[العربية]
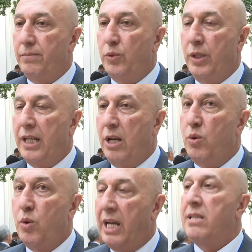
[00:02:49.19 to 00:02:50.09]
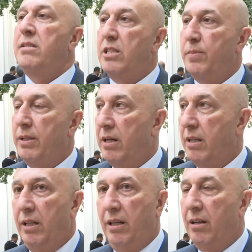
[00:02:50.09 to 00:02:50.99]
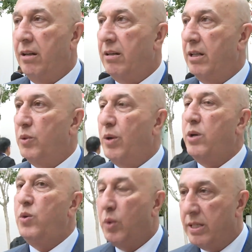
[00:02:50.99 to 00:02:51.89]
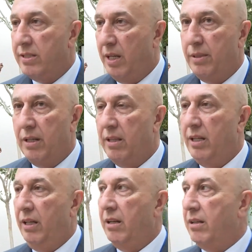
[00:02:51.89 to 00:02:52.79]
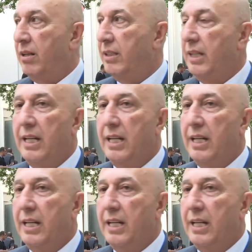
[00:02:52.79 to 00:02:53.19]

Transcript: نريد أن نعزز من هذه العلاقات وأن نوسع من هذه العلاقات